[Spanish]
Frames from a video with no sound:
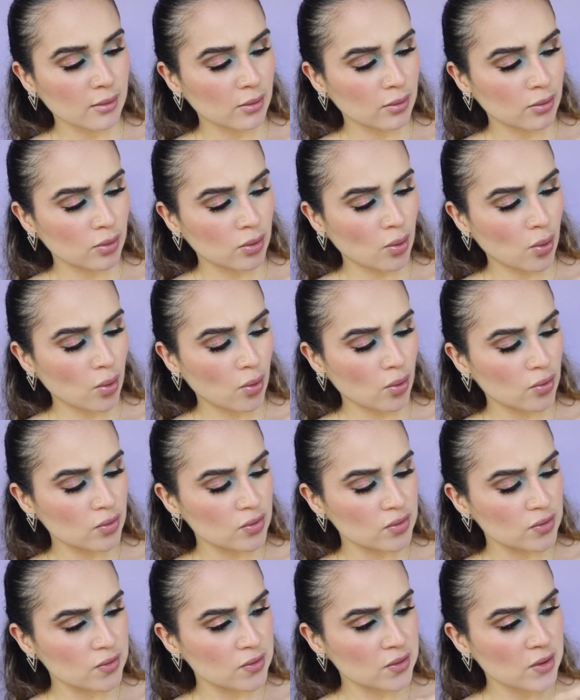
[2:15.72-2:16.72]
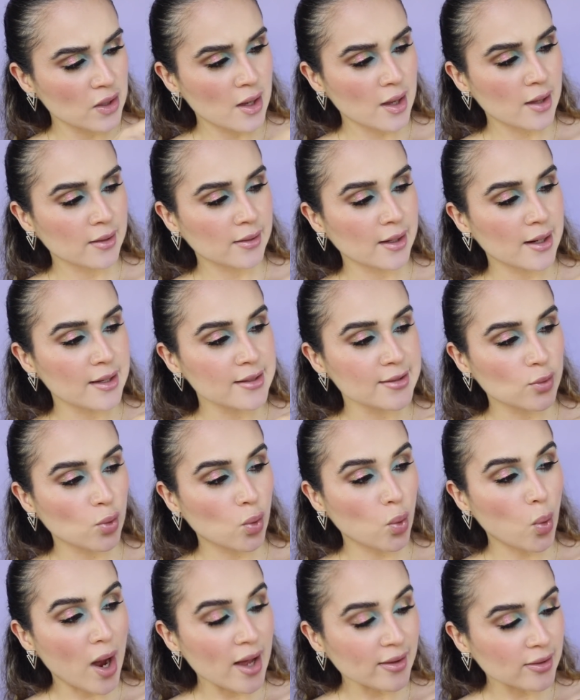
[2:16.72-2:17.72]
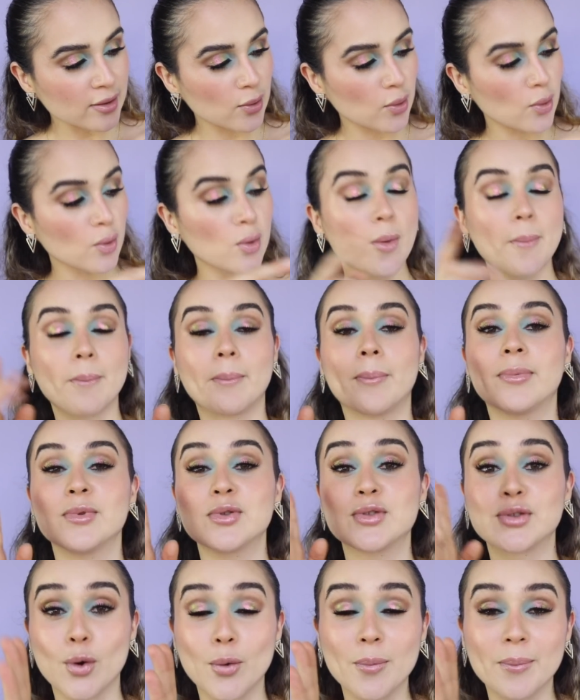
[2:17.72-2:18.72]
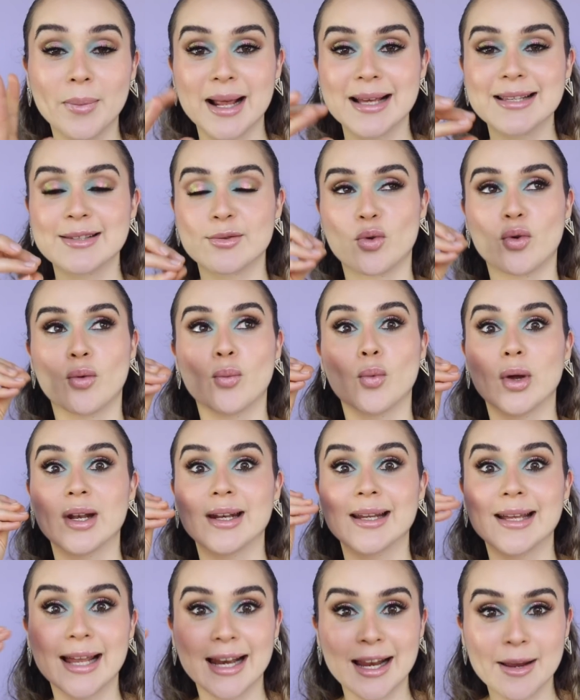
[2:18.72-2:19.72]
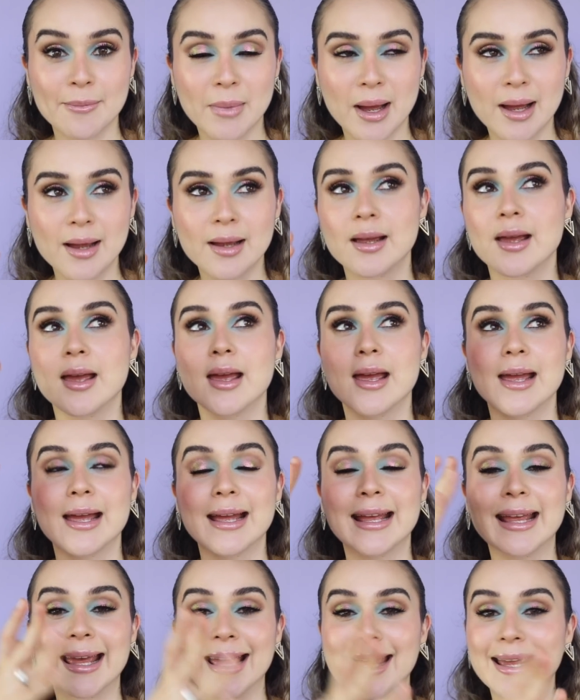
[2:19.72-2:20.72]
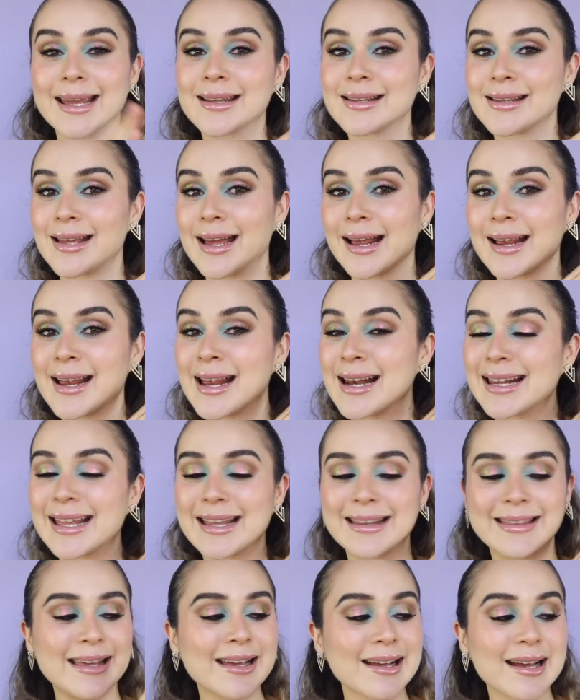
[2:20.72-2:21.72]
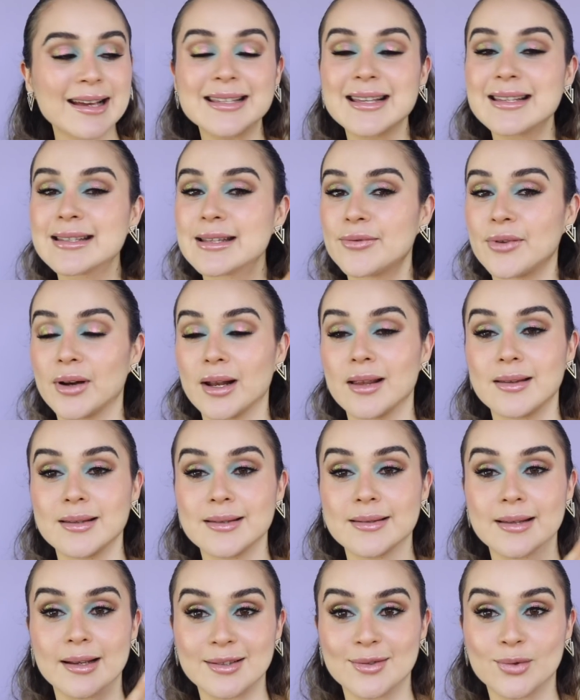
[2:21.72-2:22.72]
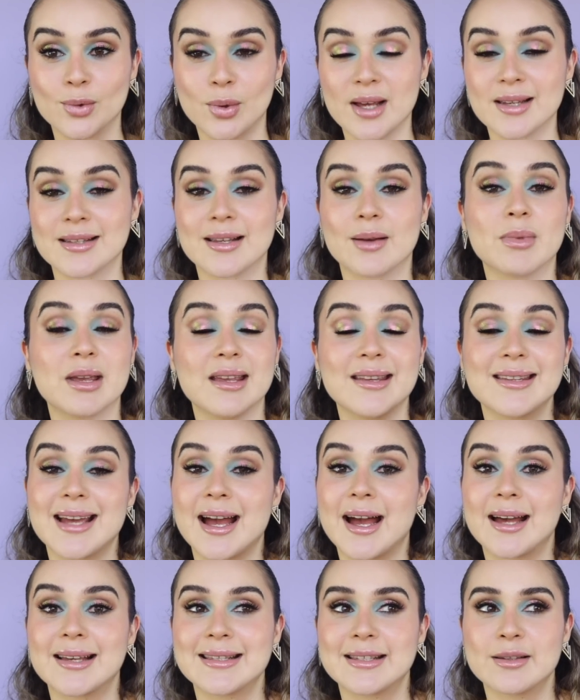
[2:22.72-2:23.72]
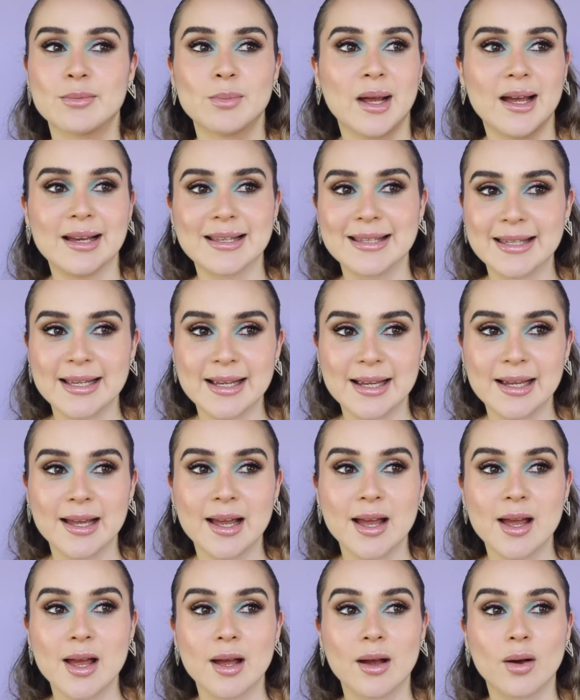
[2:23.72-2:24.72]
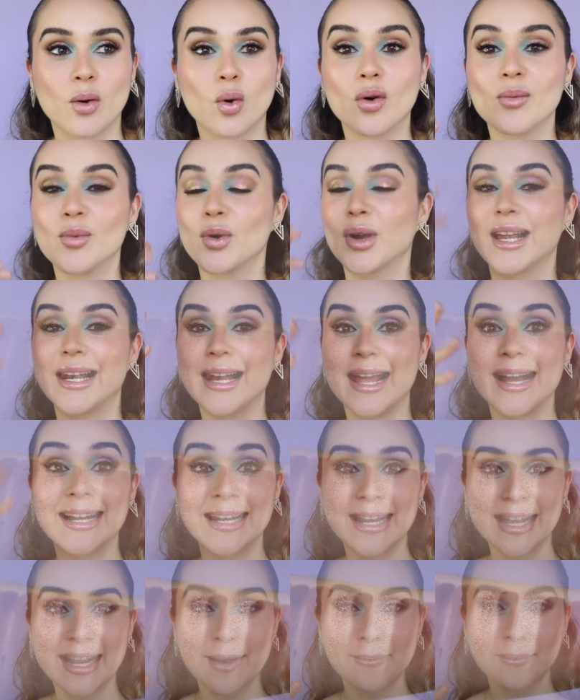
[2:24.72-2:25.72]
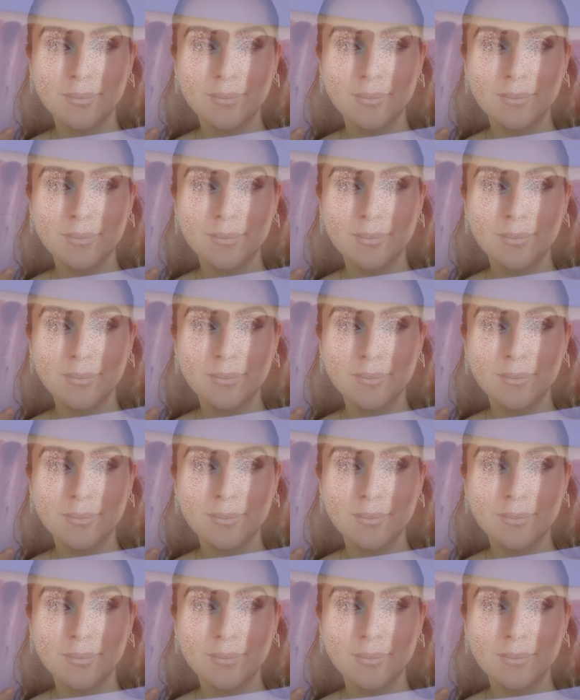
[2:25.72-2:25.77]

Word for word: dos, tres, cuatro sombras como en crema que el que tenga esas diferentes texturas a mí ya se me hace como que le agrega